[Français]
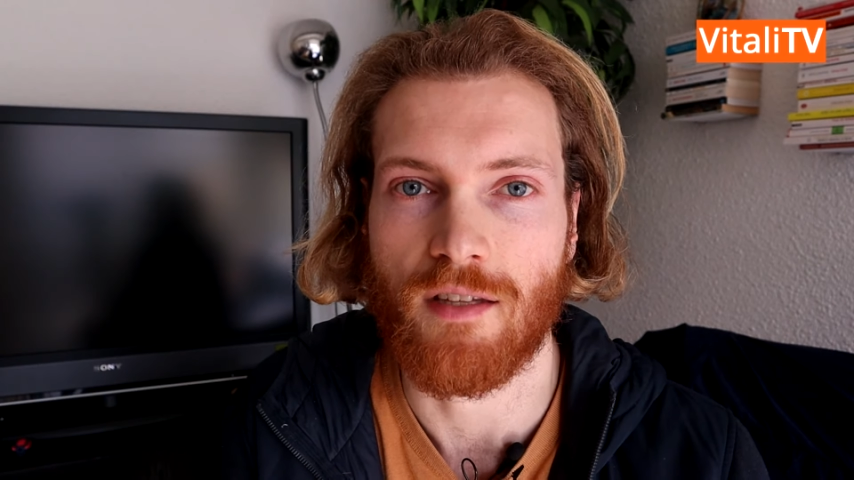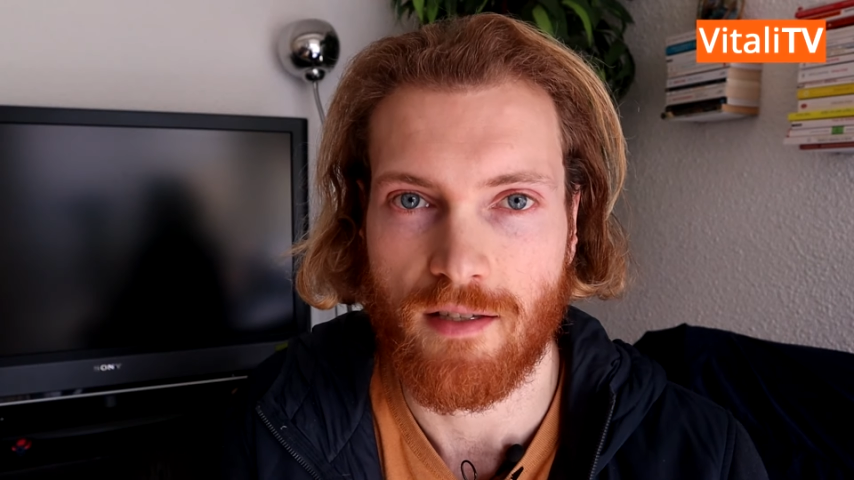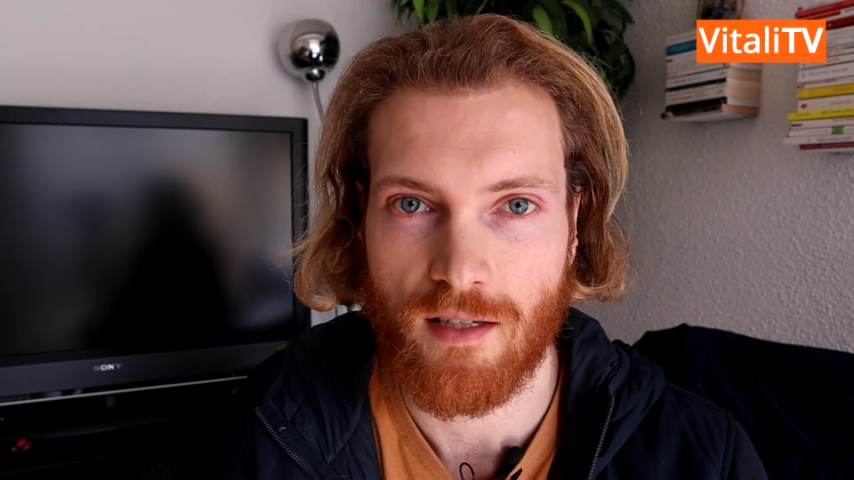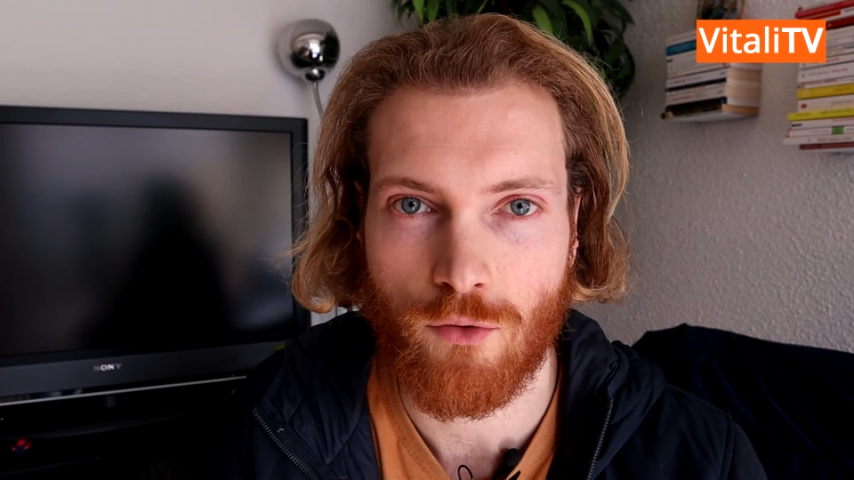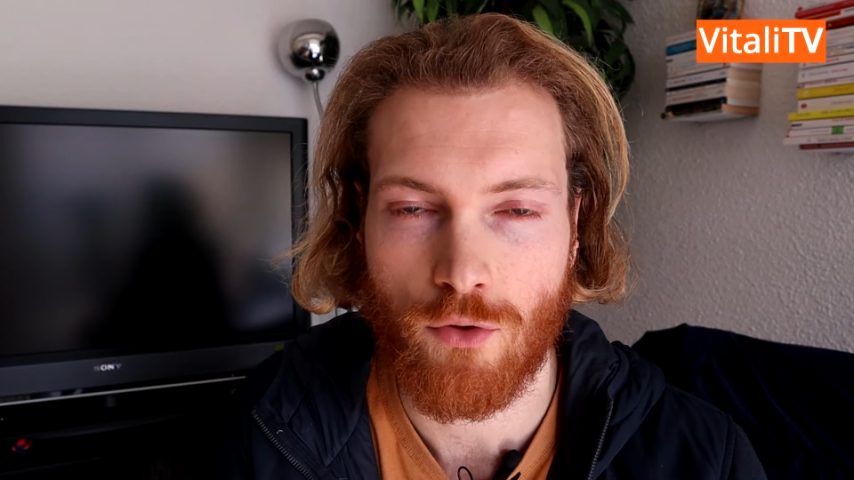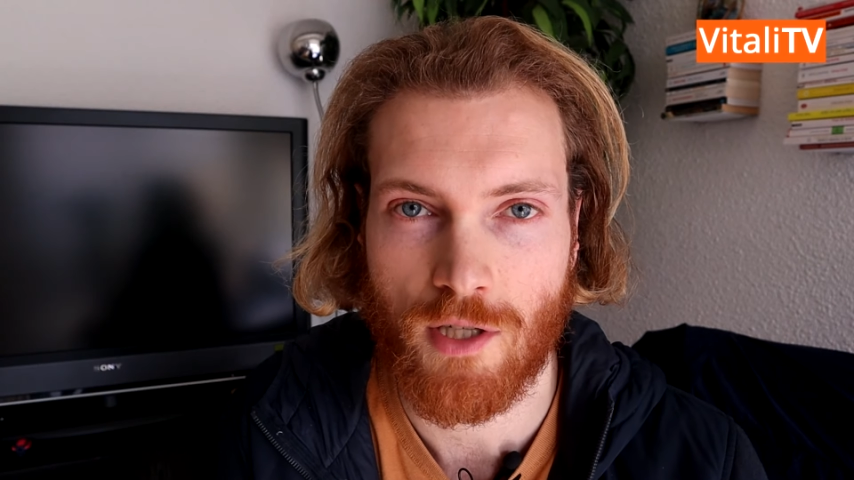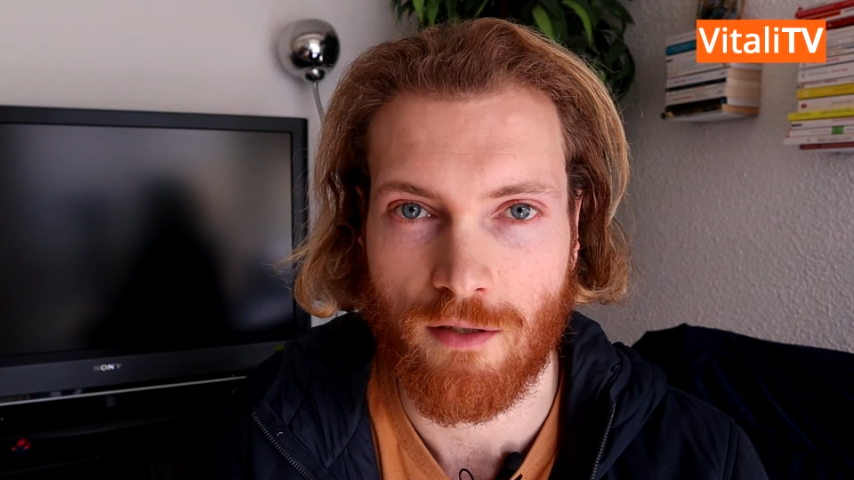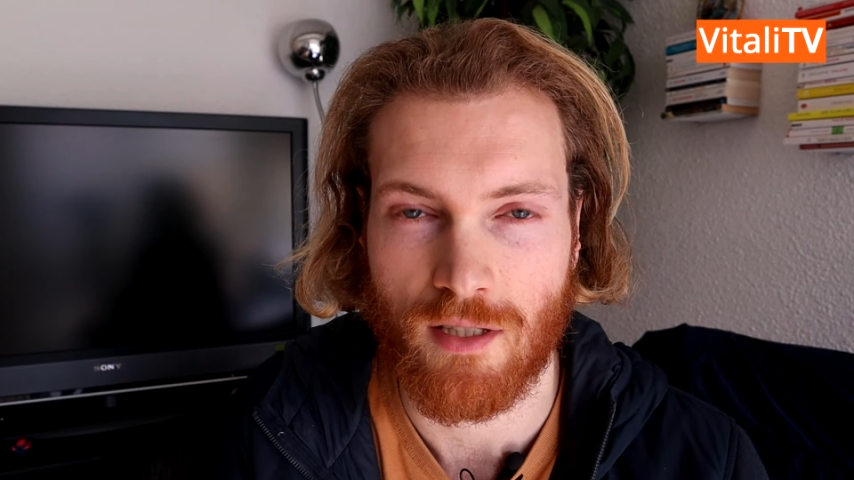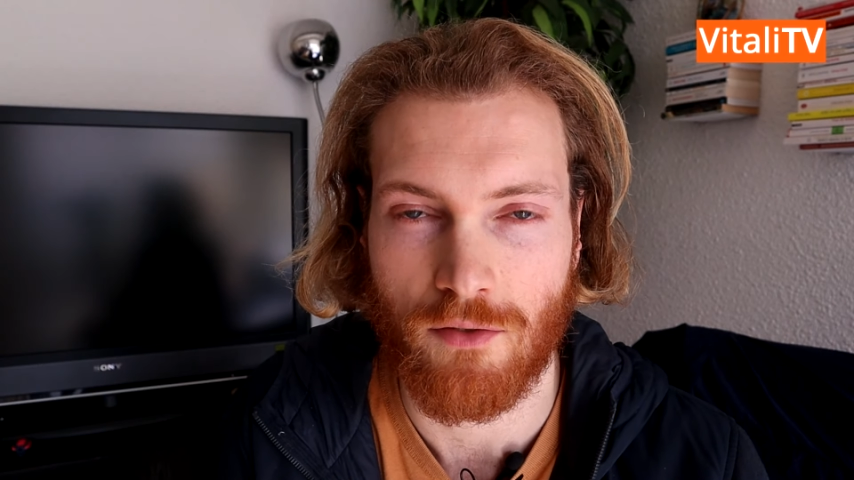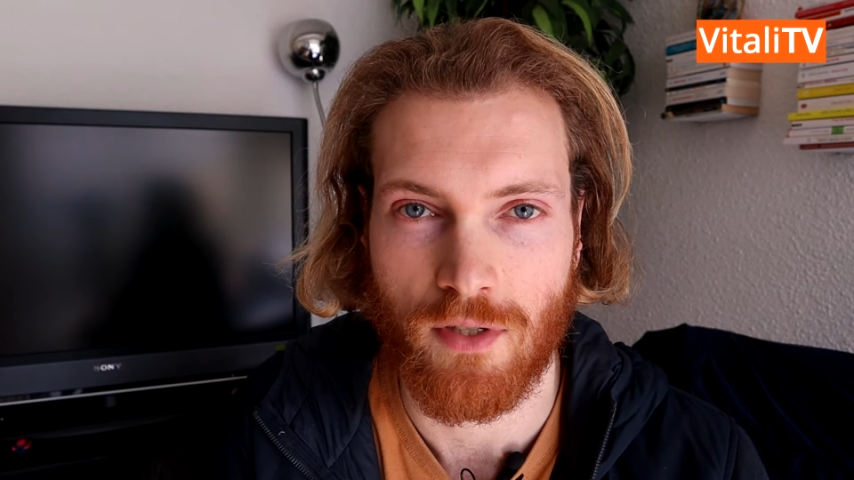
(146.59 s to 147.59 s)
des études
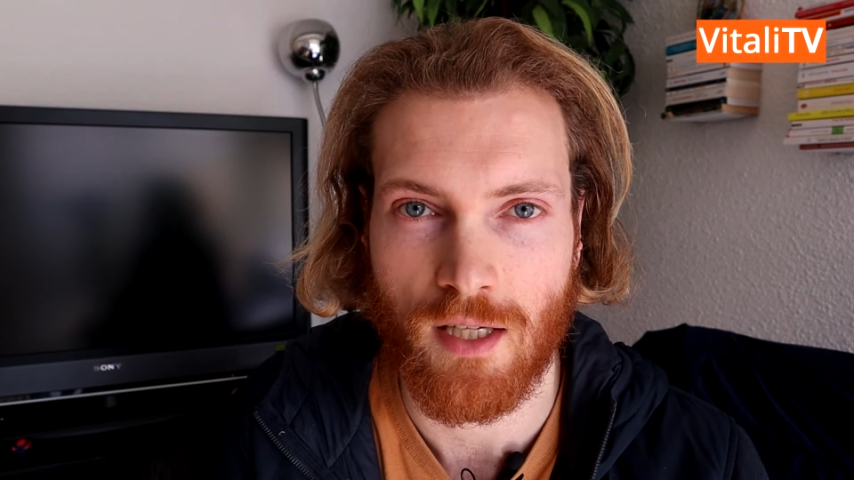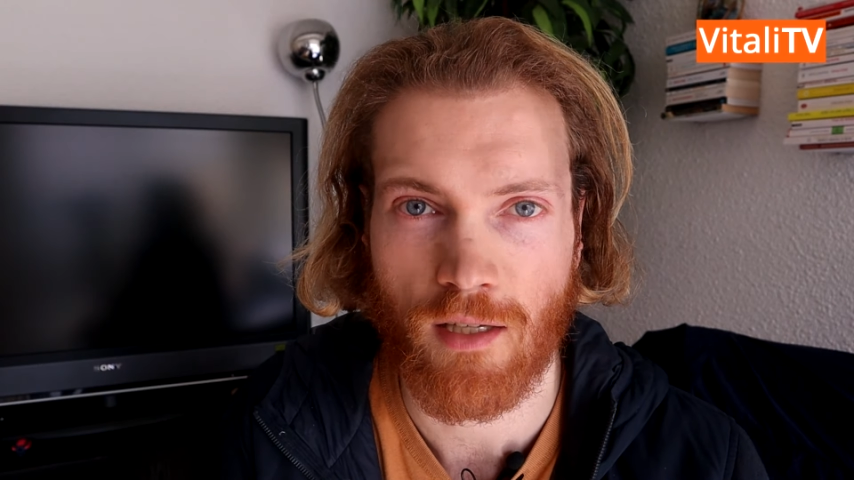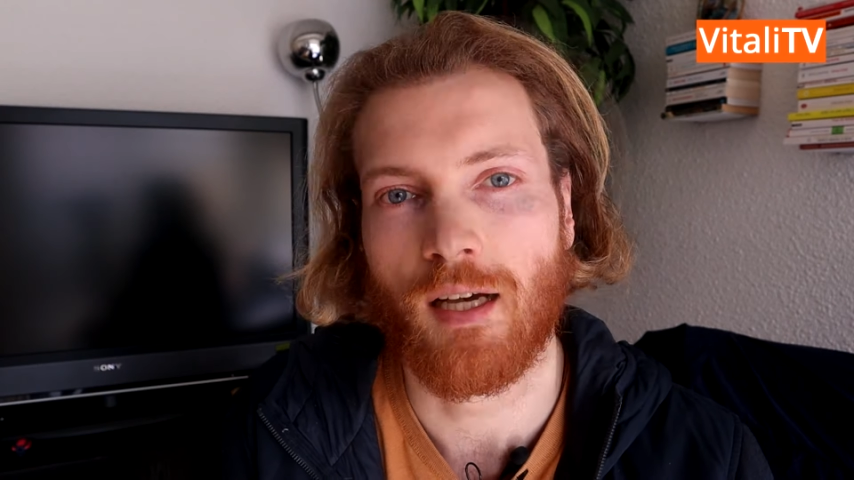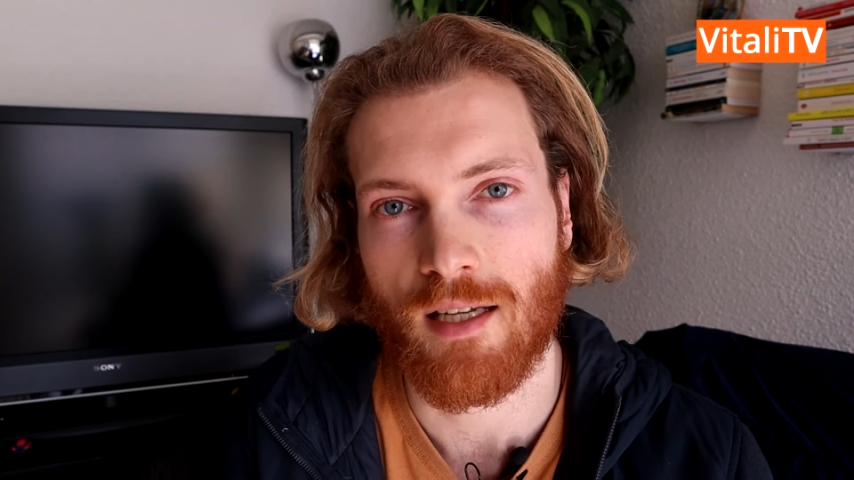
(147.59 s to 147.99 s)
scientifiques